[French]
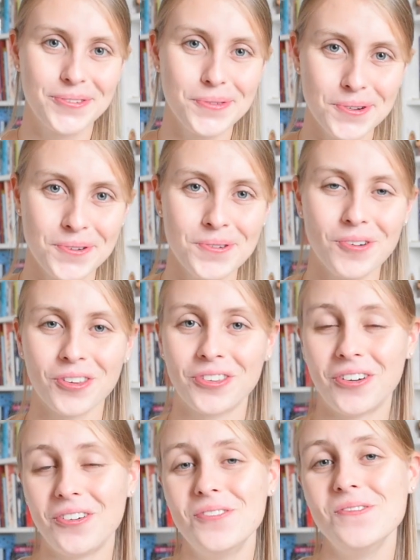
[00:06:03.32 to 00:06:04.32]
toujours
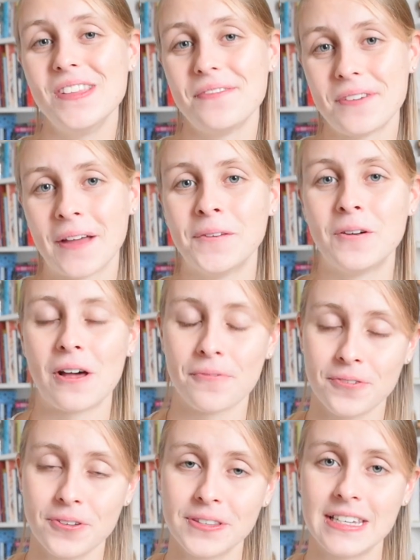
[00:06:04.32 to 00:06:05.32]
dans l'univers de la
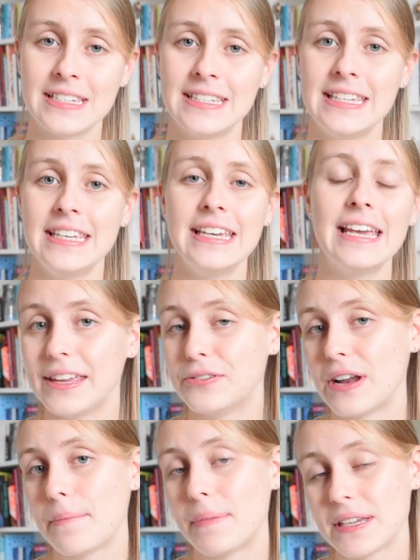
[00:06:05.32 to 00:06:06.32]
fantaisie et de
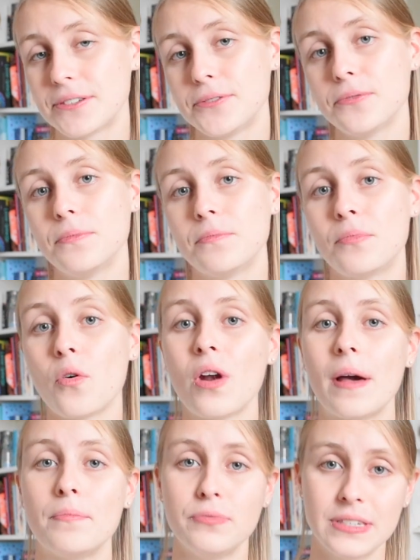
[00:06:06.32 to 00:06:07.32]
la passion pour
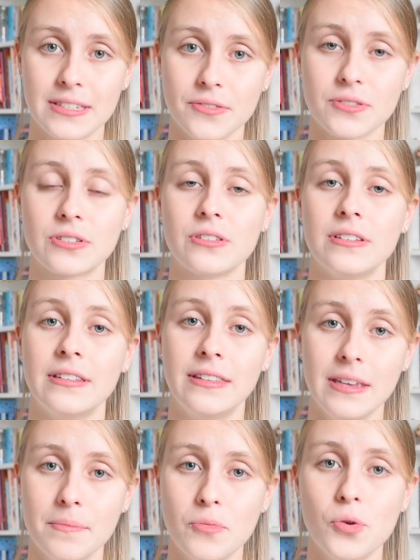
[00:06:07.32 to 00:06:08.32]
la puissance
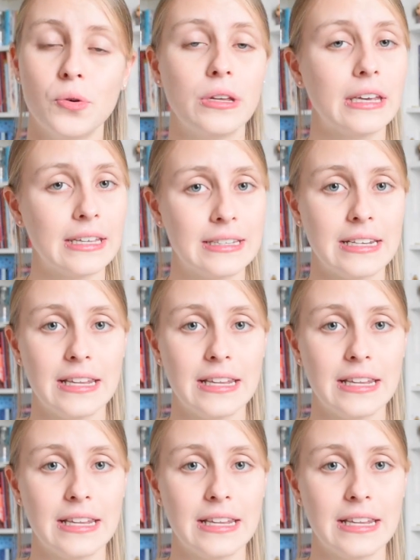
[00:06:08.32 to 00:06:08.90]
des mots et des